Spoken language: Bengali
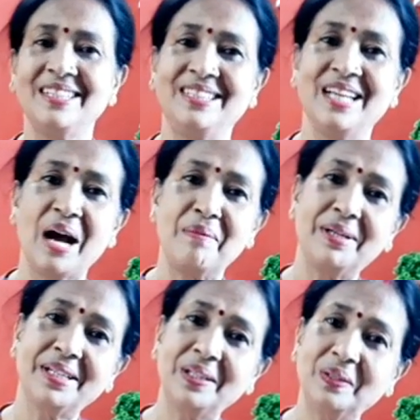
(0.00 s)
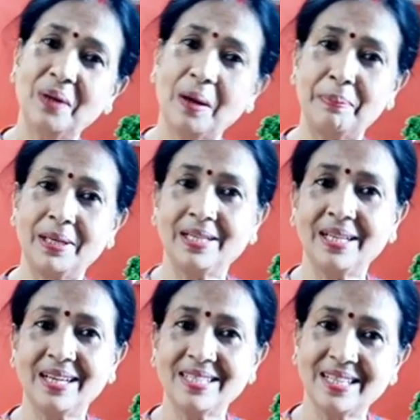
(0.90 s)
যে আমার কিন্তু আপনাদের
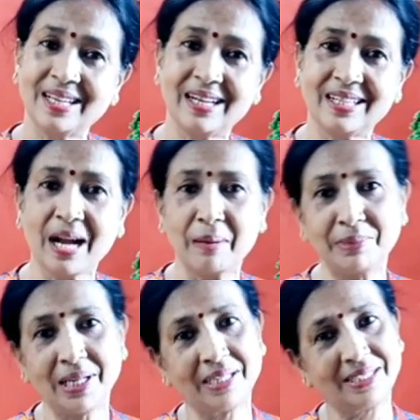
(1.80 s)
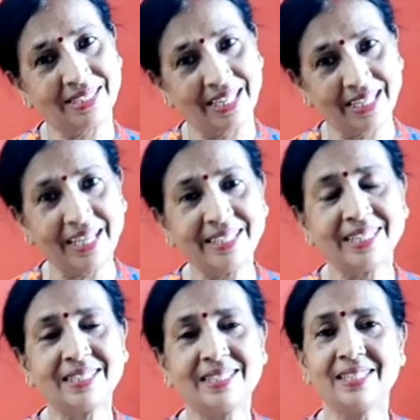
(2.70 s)
কাছ থেকে একটা আবদার থেকেই
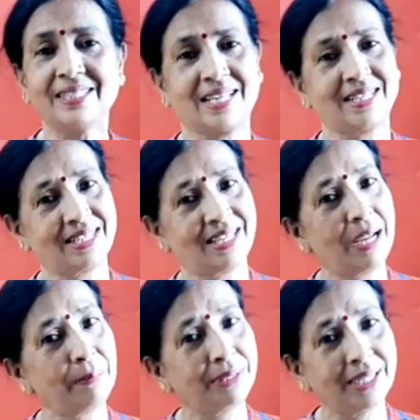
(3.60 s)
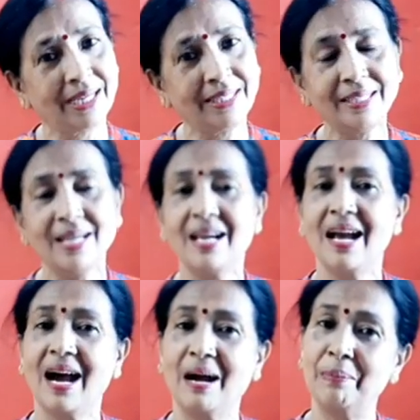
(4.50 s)
যাচ্ছে সাবস্ক্রাইব চাই
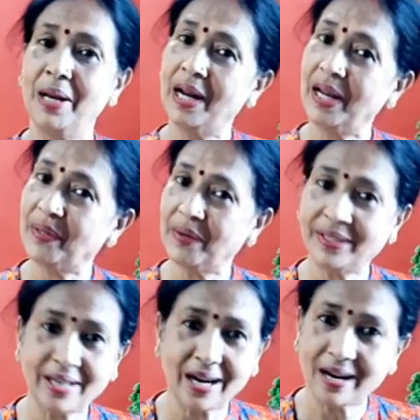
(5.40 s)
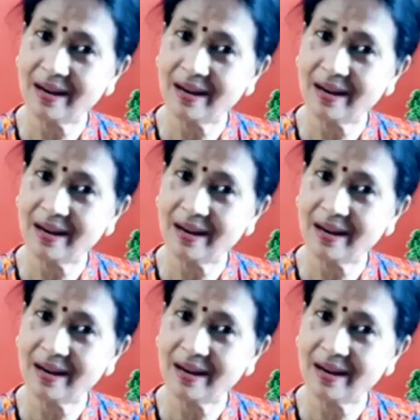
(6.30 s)
আর বেল আইকনটা